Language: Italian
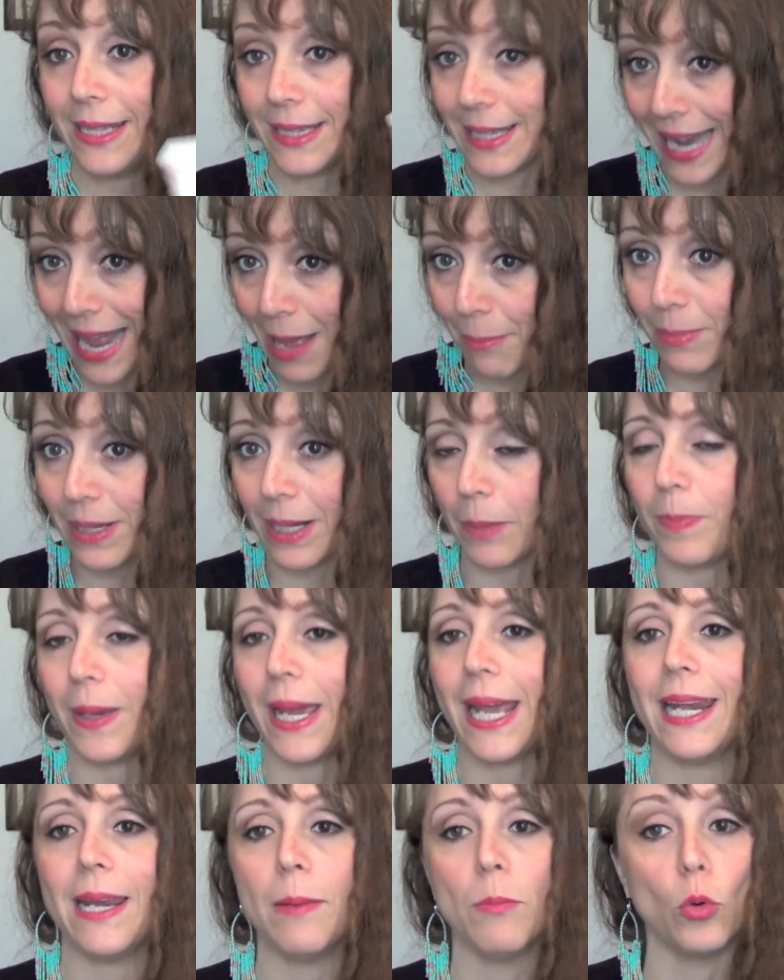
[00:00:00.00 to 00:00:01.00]
entrambi la
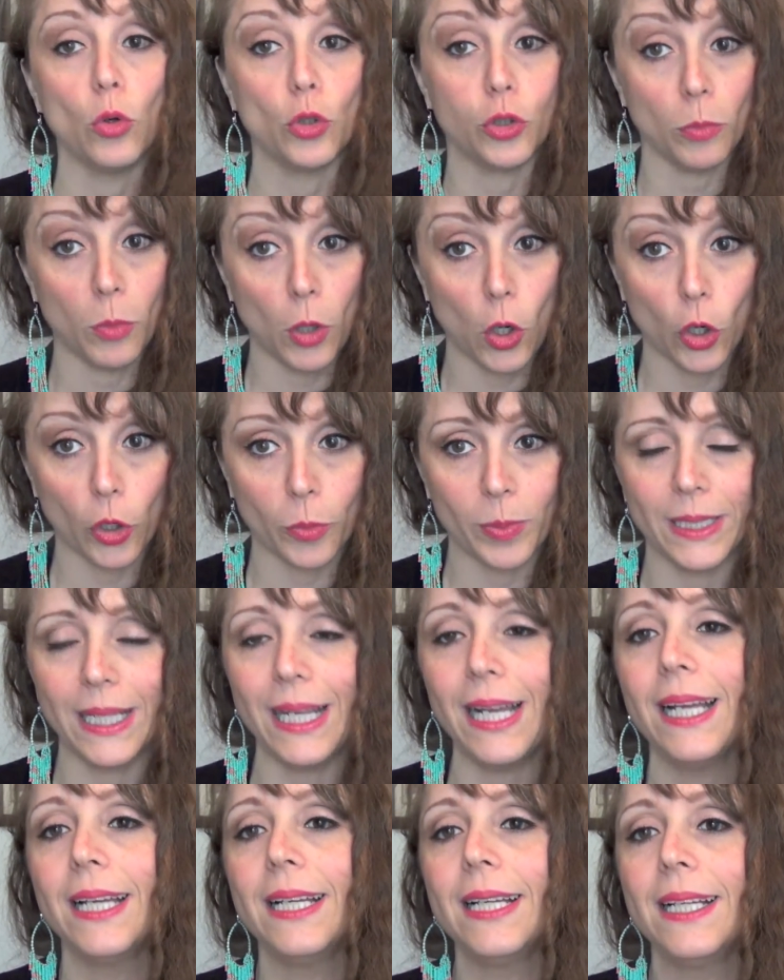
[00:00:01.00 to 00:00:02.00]
pelle molto
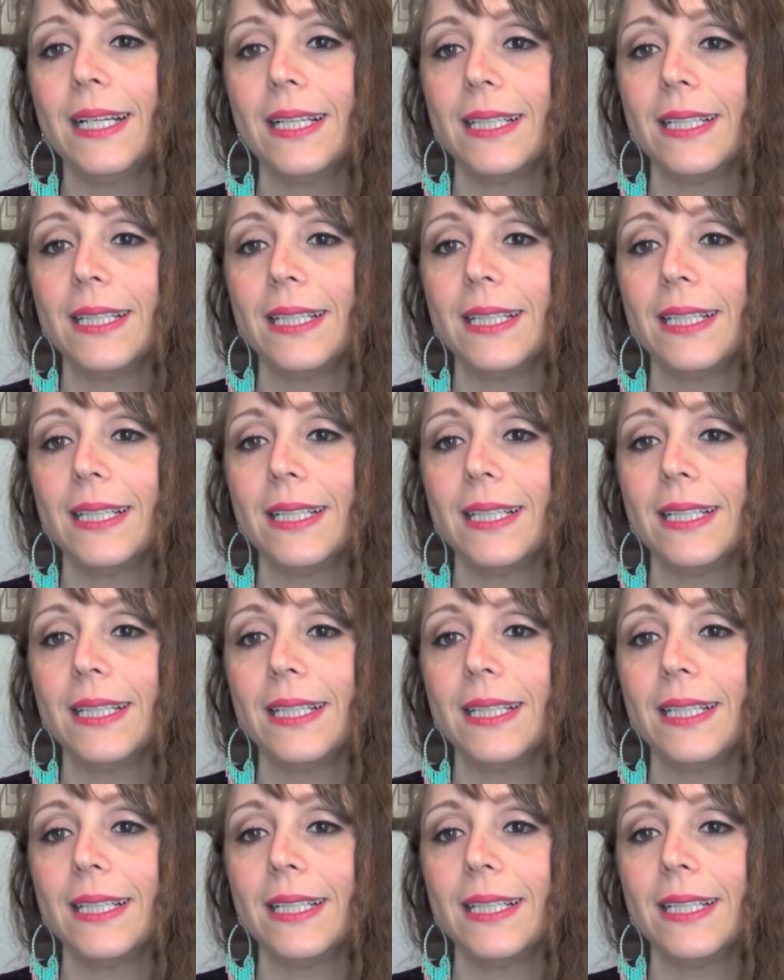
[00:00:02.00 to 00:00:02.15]
morbida,